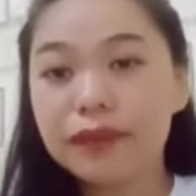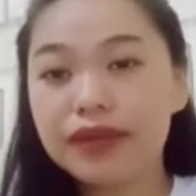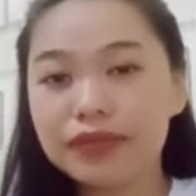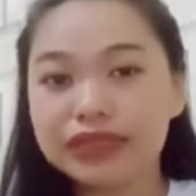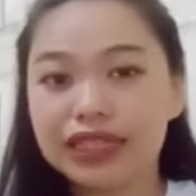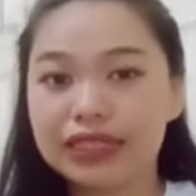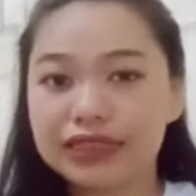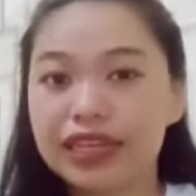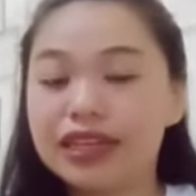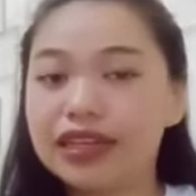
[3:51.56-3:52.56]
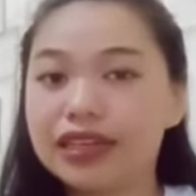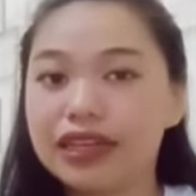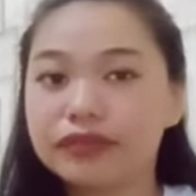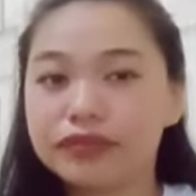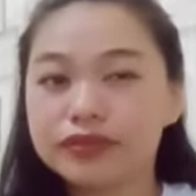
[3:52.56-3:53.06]
bisa ke sana
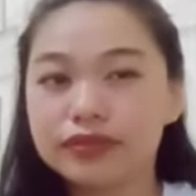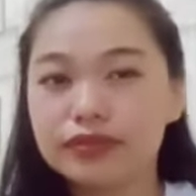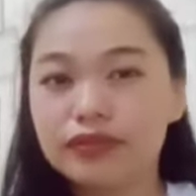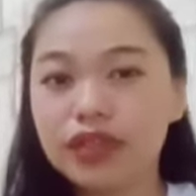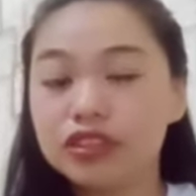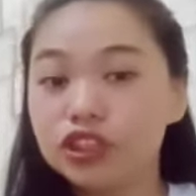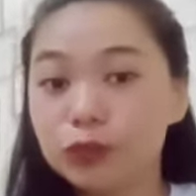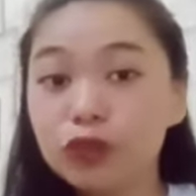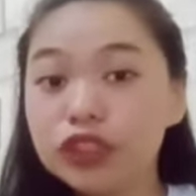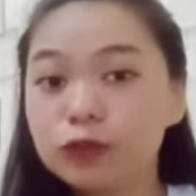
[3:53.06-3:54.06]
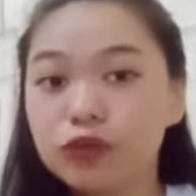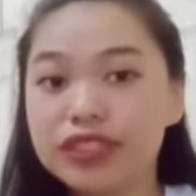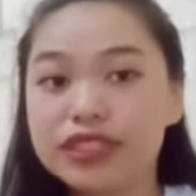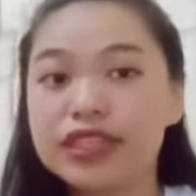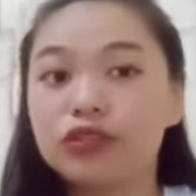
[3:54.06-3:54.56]
dengan sepuas-puasnya